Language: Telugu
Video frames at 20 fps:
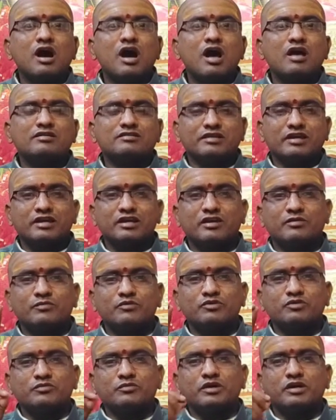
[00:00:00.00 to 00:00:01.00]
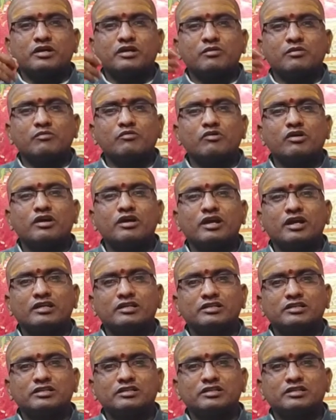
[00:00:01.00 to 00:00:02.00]
ఆ శంఖ పుష్పాలను అమ్మవారికి
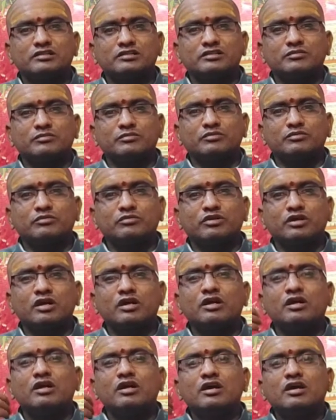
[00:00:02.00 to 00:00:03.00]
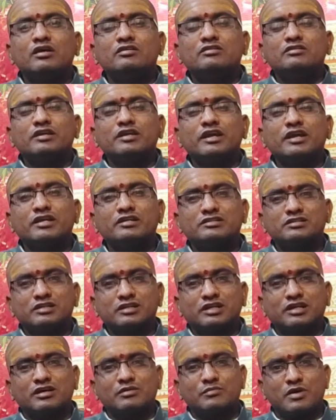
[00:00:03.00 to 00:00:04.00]
అర్చన చేసినప్పుడు కూడా శనేశ్వర
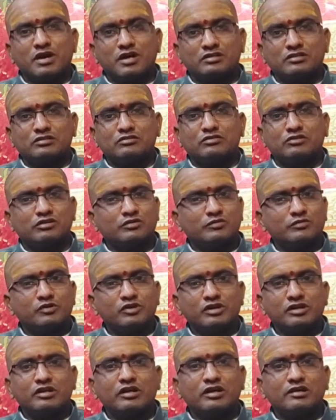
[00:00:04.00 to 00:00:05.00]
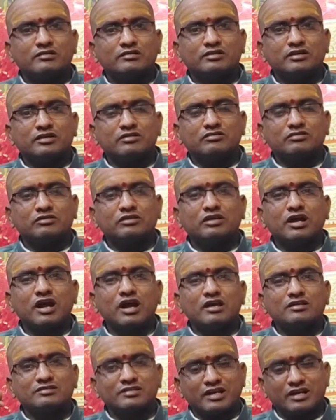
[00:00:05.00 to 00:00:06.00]
గ్రహ బాధలు తొలగిపోవడానికి ఆస్కారం ఉంది
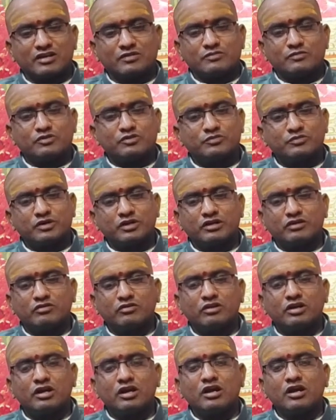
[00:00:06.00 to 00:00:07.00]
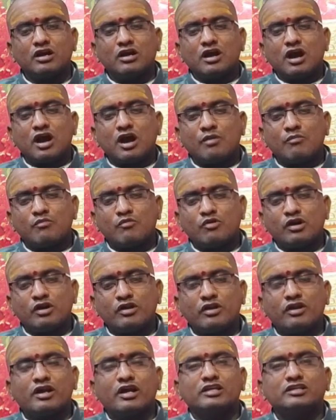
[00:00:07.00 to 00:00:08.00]
ఆ శంఖ పుష్పాలను కూడా అమ్మవారి
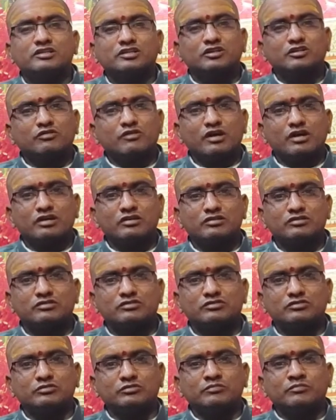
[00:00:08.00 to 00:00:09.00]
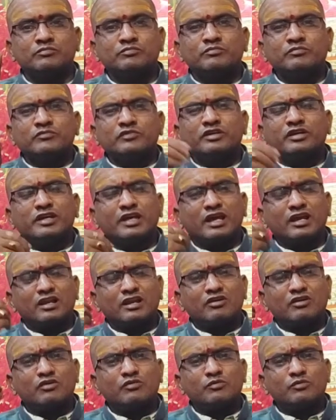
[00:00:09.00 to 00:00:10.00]
యొక్క అర్చనలో వాడచ్చు ఇంకా ఎర్ర
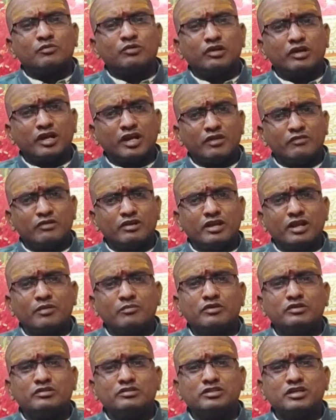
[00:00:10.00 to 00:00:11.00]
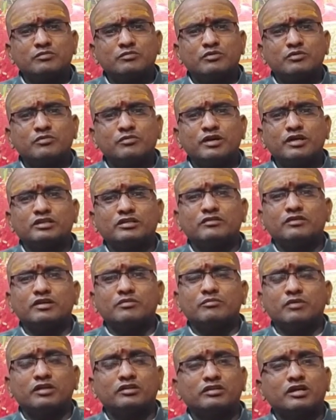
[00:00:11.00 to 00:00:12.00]
రంగు పూలు ఏవి లభించినప్పుడు మాత్రమే
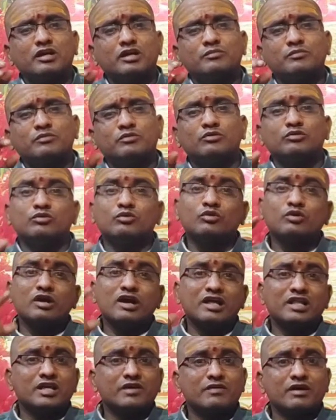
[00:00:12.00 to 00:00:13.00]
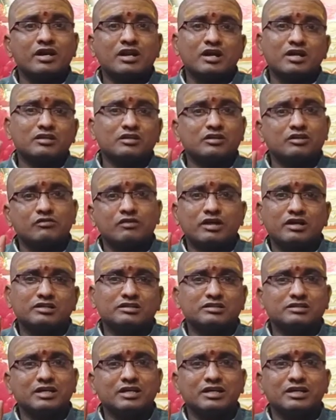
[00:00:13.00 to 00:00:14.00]
మందార పూలు దుర్గాదేవి ఆరాధనలో
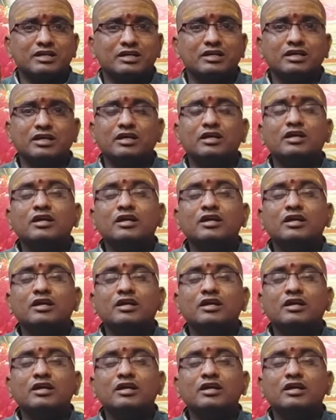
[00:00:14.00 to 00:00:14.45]
వాడచ్చు కానివ్వండి